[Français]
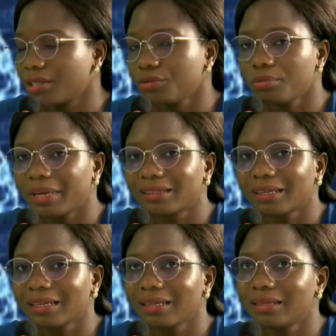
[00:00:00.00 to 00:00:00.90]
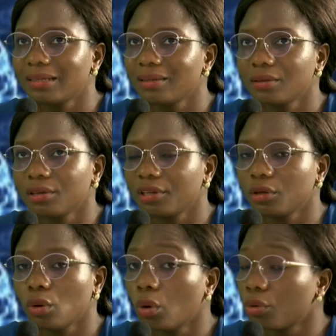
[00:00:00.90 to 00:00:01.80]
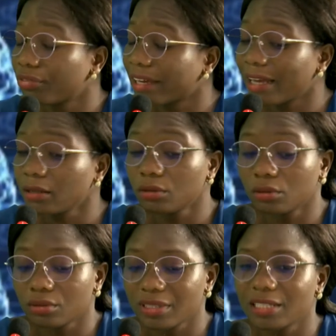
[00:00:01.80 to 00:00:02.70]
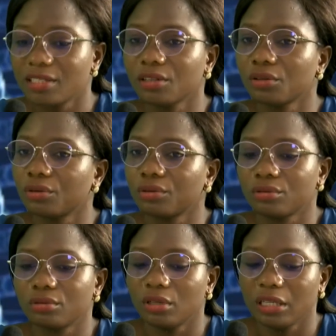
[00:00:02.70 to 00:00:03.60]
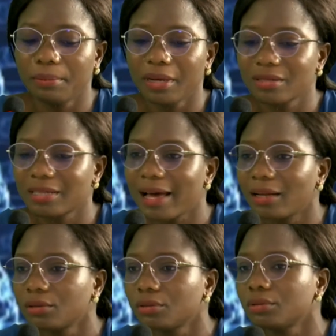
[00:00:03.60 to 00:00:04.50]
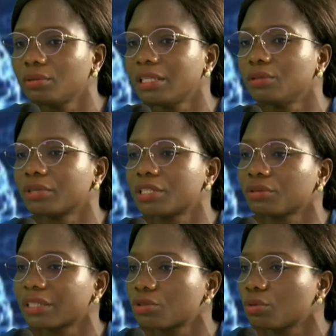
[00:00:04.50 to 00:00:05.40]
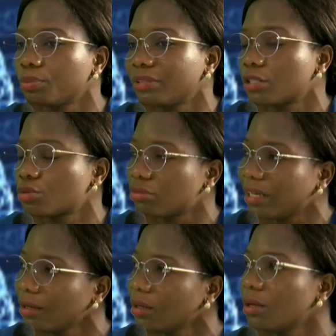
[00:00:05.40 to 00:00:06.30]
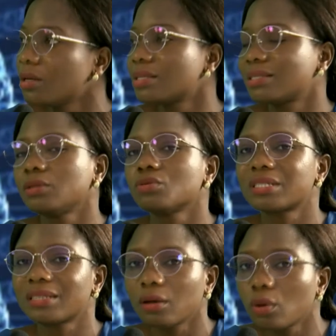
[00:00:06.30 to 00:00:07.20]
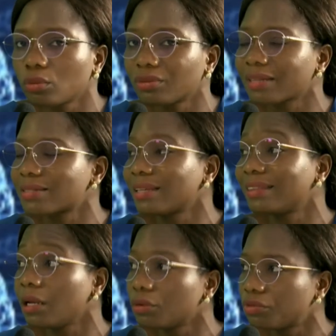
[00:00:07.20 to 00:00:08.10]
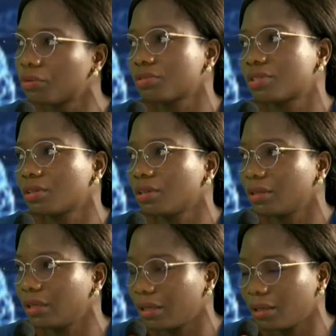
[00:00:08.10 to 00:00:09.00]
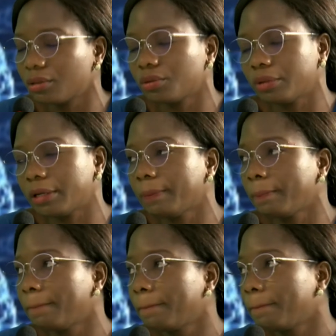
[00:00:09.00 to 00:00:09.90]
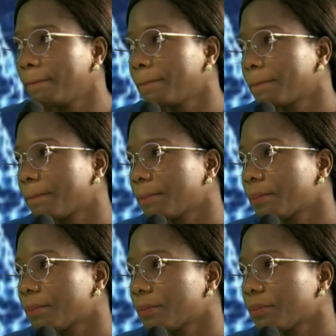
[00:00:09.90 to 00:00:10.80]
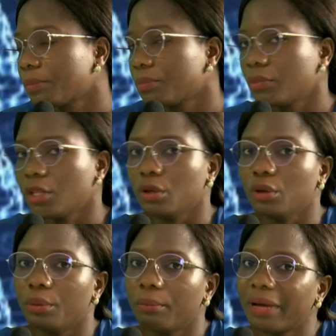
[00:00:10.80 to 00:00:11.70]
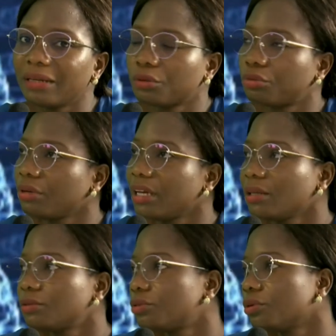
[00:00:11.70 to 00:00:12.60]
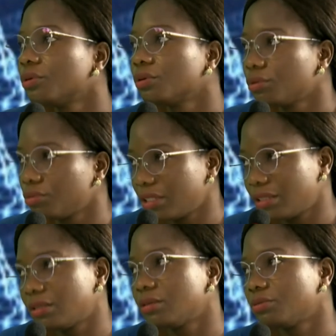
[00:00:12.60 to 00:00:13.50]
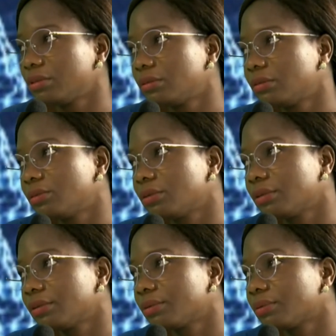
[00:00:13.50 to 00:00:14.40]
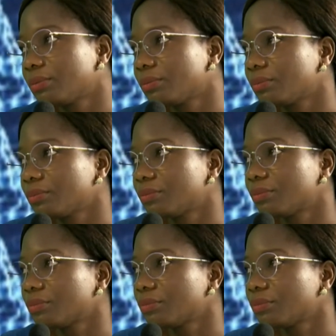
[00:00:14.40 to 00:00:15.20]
une bactérie qui est orofécale, c'est-à-dire euh, les mains sales, les nourritures qui sont peut-être souillées. Mhm. C'est donc ça, on contracte ça dès l'enfance. La viande euh, pas mal conservée. oui. oui. Donc tout ça, c'est en gros, c'est